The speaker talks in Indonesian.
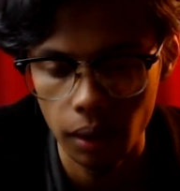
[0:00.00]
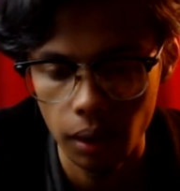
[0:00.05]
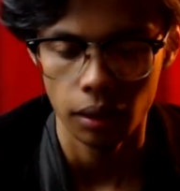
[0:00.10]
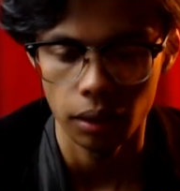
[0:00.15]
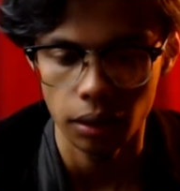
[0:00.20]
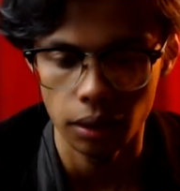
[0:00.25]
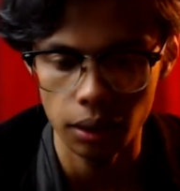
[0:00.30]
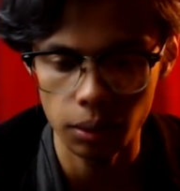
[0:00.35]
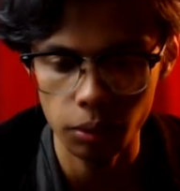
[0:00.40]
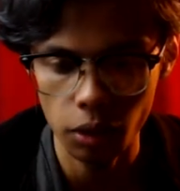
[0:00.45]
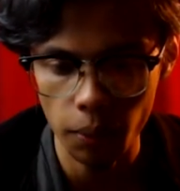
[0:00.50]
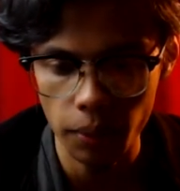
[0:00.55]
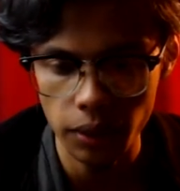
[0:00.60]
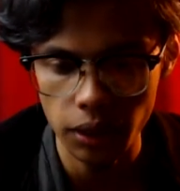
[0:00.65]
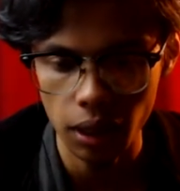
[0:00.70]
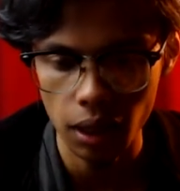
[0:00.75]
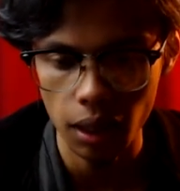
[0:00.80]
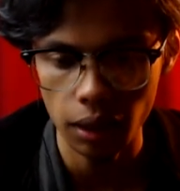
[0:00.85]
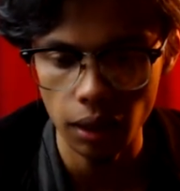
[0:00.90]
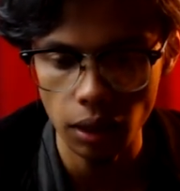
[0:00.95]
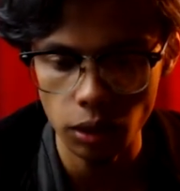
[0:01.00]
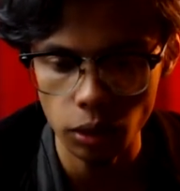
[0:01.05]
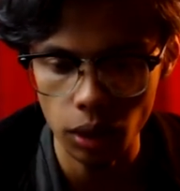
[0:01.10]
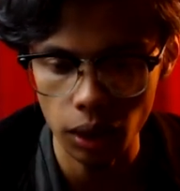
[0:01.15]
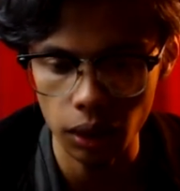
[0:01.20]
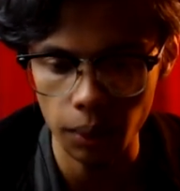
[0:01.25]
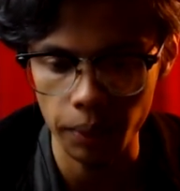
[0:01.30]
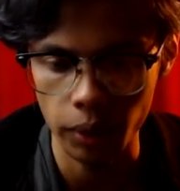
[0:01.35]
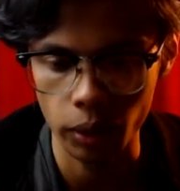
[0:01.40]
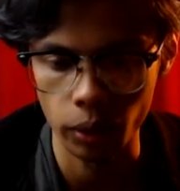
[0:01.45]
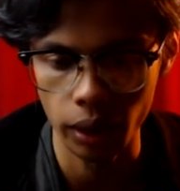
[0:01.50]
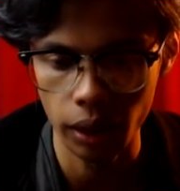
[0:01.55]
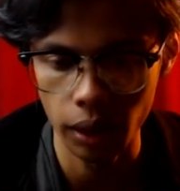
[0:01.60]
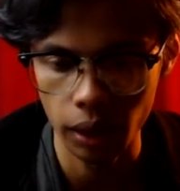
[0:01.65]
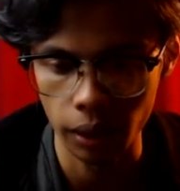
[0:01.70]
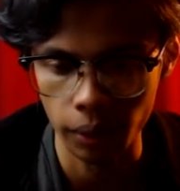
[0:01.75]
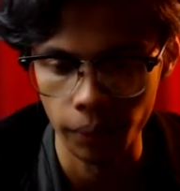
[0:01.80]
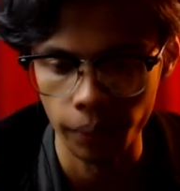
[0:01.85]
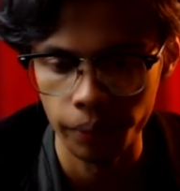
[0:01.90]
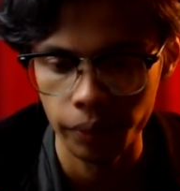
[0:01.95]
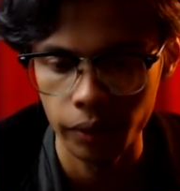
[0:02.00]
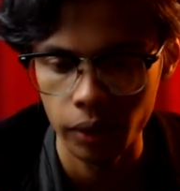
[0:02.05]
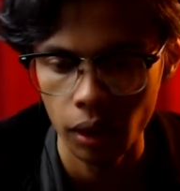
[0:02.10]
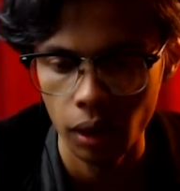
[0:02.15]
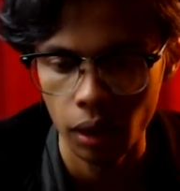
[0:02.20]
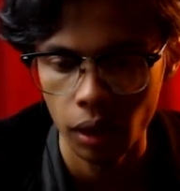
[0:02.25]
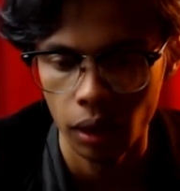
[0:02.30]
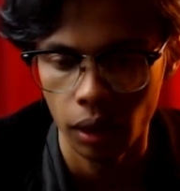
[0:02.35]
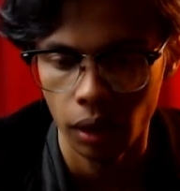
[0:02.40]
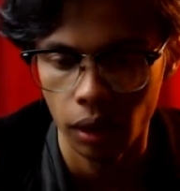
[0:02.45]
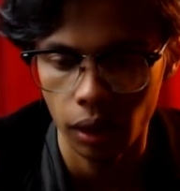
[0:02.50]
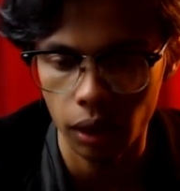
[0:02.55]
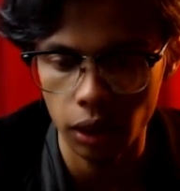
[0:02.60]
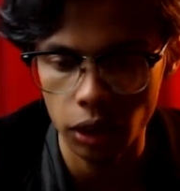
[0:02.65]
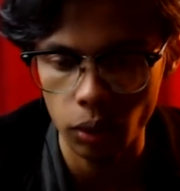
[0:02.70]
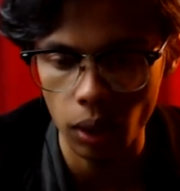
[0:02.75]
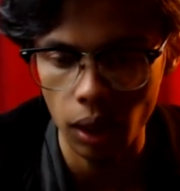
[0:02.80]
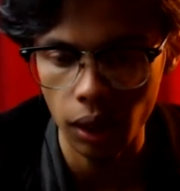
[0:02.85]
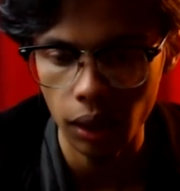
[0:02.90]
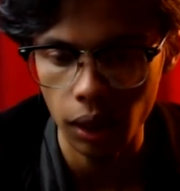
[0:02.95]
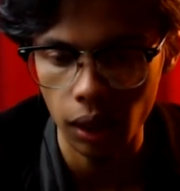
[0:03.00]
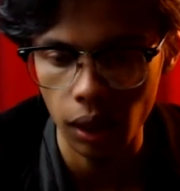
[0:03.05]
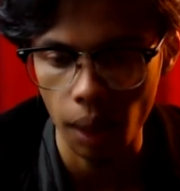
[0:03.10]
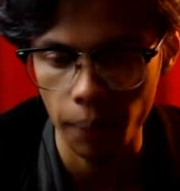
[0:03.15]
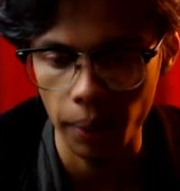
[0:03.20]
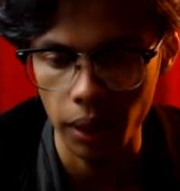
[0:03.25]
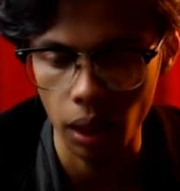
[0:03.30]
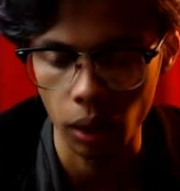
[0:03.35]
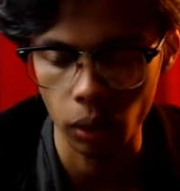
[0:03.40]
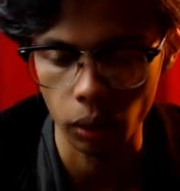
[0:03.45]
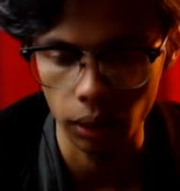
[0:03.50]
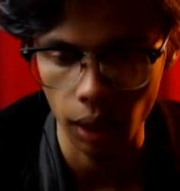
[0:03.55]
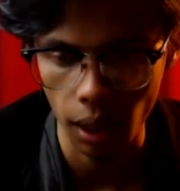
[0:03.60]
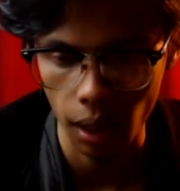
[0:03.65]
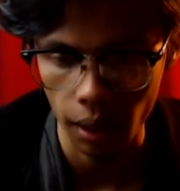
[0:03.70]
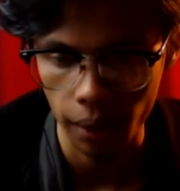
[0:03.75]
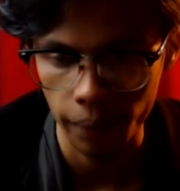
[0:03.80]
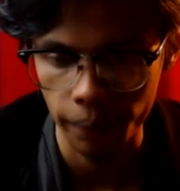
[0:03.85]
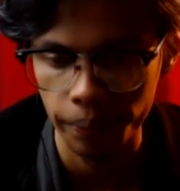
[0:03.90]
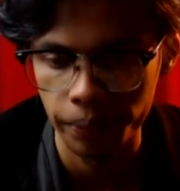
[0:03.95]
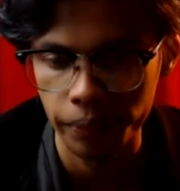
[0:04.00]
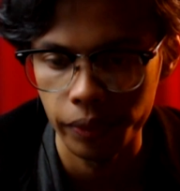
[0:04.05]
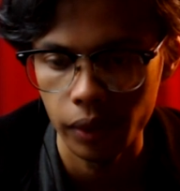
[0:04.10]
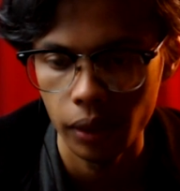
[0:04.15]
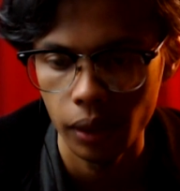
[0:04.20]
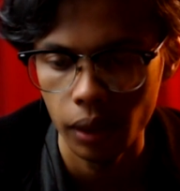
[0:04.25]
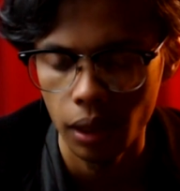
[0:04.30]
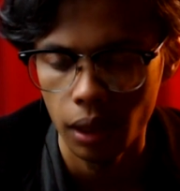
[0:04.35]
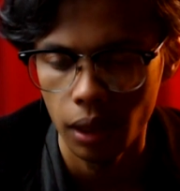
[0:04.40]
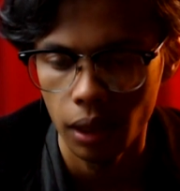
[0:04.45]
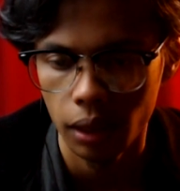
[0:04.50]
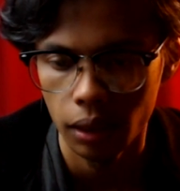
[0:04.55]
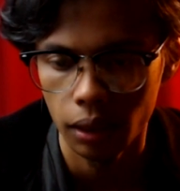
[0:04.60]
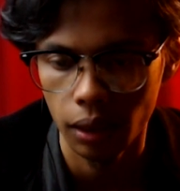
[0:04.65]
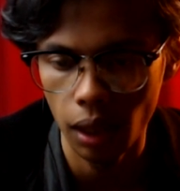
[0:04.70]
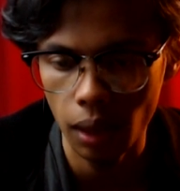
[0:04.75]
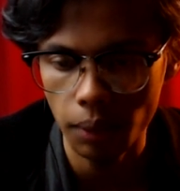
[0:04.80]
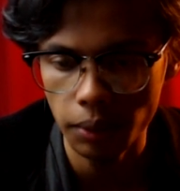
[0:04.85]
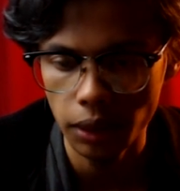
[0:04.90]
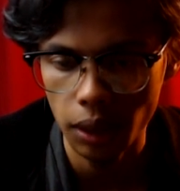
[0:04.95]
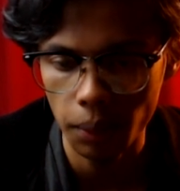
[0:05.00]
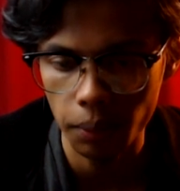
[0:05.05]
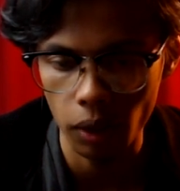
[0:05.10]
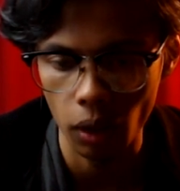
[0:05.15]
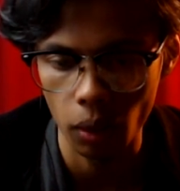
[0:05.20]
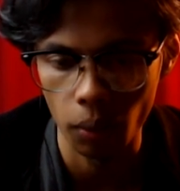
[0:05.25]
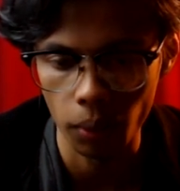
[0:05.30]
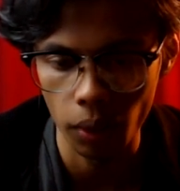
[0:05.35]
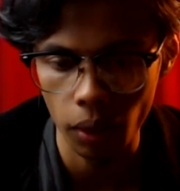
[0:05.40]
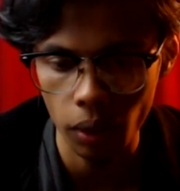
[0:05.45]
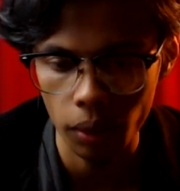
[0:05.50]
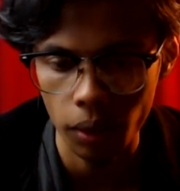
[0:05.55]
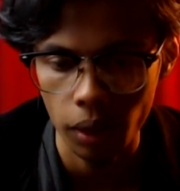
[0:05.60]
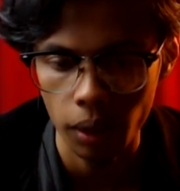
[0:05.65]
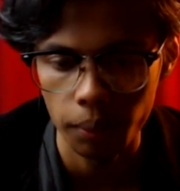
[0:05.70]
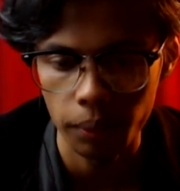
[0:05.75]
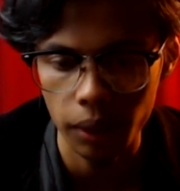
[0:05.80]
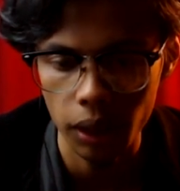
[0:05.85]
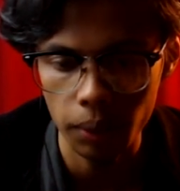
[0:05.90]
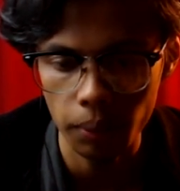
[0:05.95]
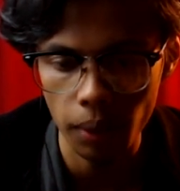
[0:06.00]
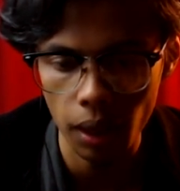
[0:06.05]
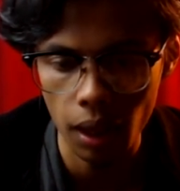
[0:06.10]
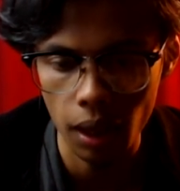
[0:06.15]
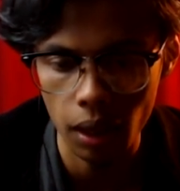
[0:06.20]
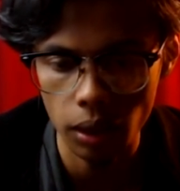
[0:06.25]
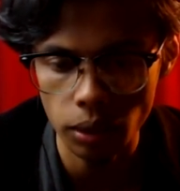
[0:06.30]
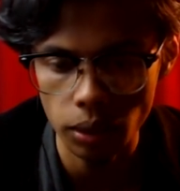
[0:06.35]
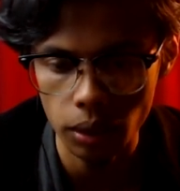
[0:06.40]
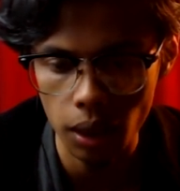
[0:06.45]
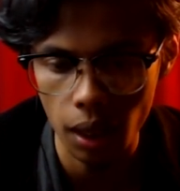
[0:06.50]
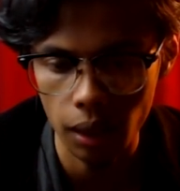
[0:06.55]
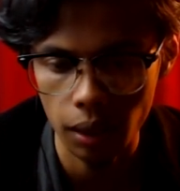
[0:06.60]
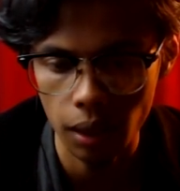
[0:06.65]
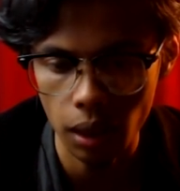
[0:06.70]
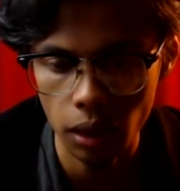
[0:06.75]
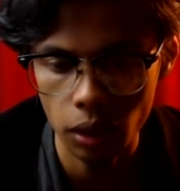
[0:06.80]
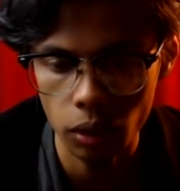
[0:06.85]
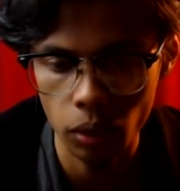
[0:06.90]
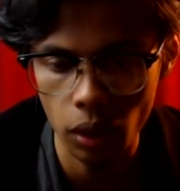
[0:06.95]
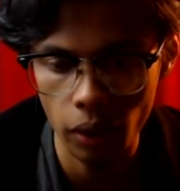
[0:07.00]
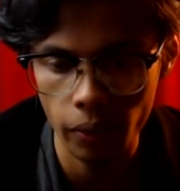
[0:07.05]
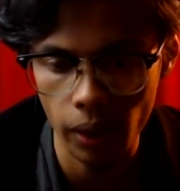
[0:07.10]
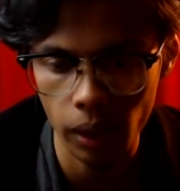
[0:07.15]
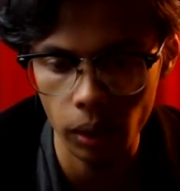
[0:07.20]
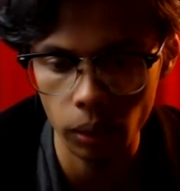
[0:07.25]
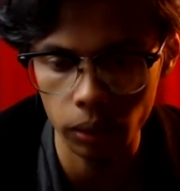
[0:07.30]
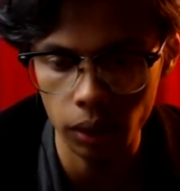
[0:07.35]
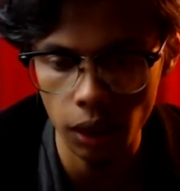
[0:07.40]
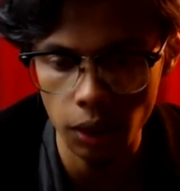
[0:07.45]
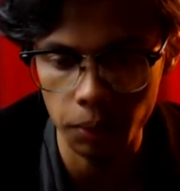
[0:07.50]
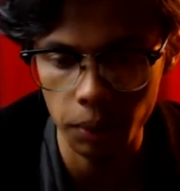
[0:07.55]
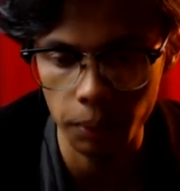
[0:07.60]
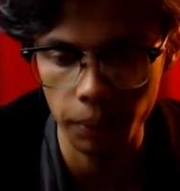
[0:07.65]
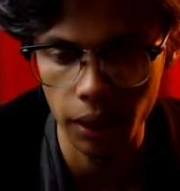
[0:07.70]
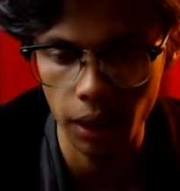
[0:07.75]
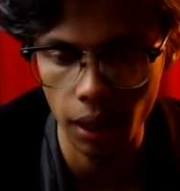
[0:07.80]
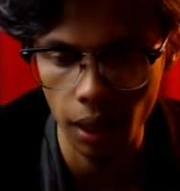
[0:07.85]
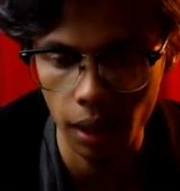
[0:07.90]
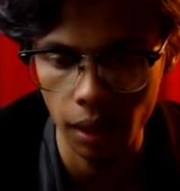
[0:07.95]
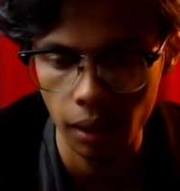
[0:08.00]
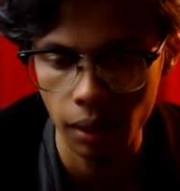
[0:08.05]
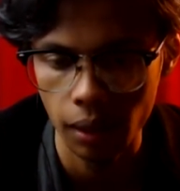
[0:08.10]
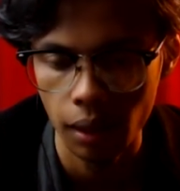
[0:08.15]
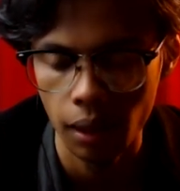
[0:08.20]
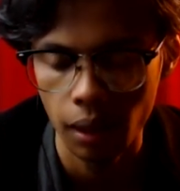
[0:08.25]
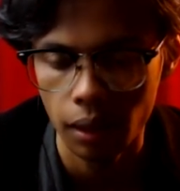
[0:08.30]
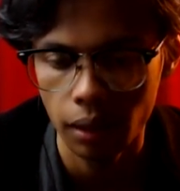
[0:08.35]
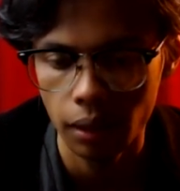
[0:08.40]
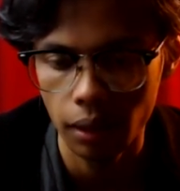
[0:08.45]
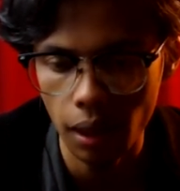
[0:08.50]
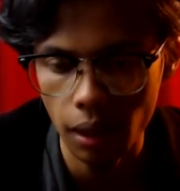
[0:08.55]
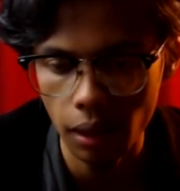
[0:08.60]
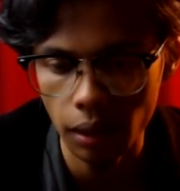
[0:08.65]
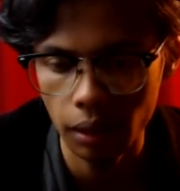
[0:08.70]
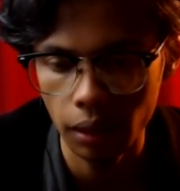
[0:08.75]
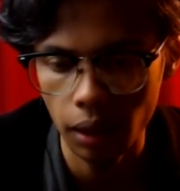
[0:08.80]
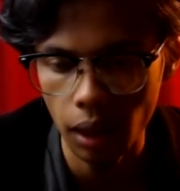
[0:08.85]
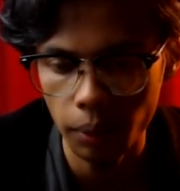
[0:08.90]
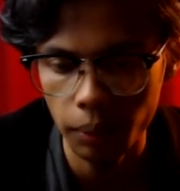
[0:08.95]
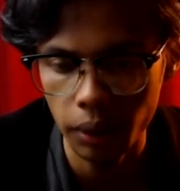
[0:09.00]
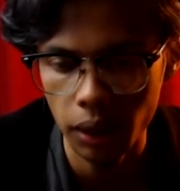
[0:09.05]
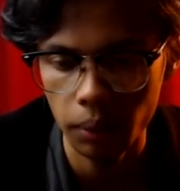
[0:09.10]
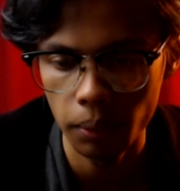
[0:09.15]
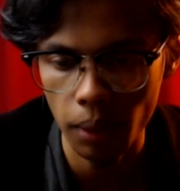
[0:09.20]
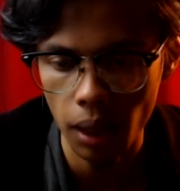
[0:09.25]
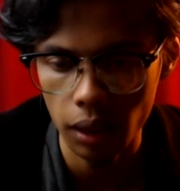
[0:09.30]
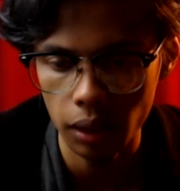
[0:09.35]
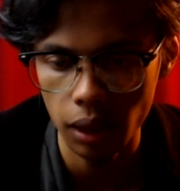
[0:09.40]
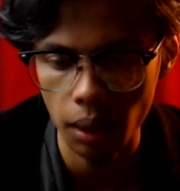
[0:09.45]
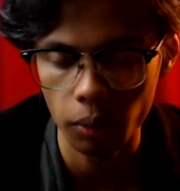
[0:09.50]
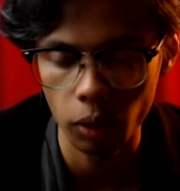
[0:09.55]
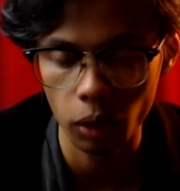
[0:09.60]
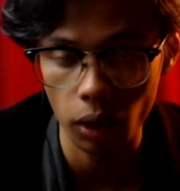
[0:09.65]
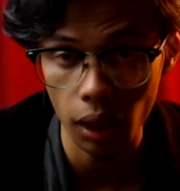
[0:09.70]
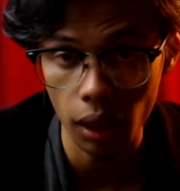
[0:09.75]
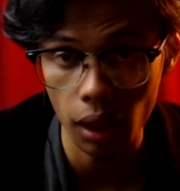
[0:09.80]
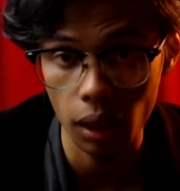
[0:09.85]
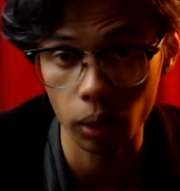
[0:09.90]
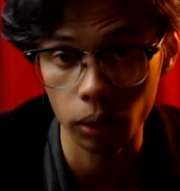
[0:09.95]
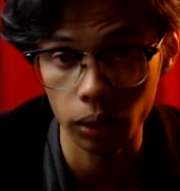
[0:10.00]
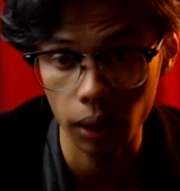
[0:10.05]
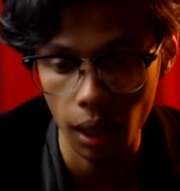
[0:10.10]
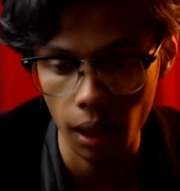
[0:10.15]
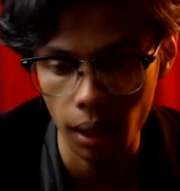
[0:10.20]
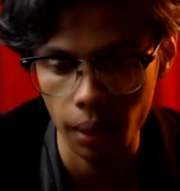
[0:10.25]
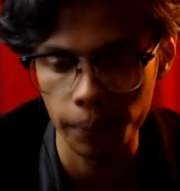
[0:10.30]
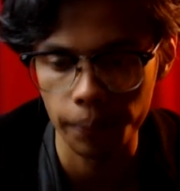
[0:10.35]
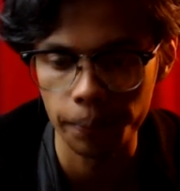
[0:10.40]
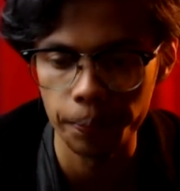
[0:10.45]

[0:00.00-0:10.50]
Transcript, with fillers: Semua persyaratan sudah terpenuhi, kecuali kelengkapan anggota. Dalam setiap kelompok, minimal harus ada dua fakultas berbeda, dan dengan minimal enam orang anggota.